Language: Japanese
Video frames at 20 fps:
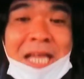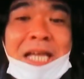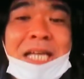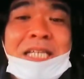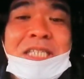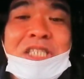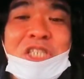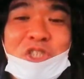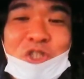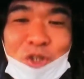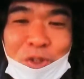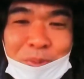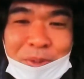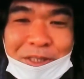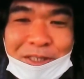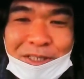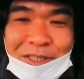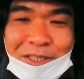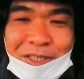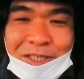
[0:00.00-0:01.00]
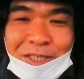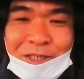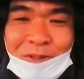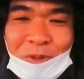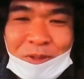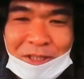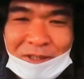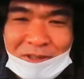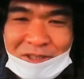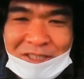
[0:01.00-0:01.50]
日曜日、
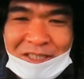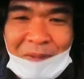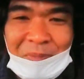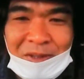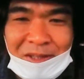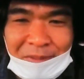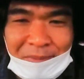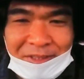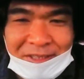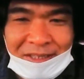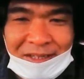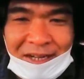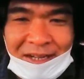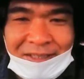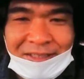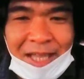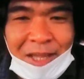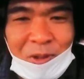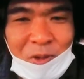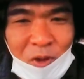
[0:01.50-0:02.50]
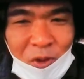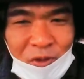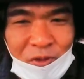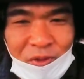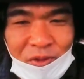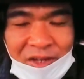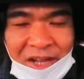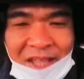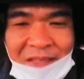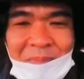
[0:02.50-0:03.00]
私、山田バサラ大交
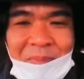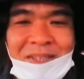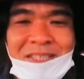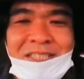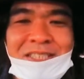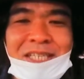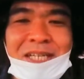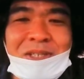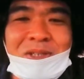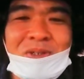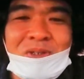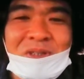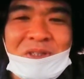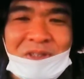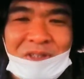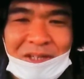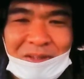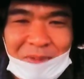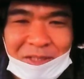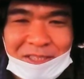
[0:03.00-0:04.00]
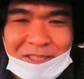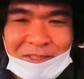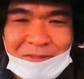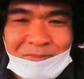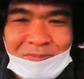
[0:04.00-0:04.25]
流会マジシャングーニとやります。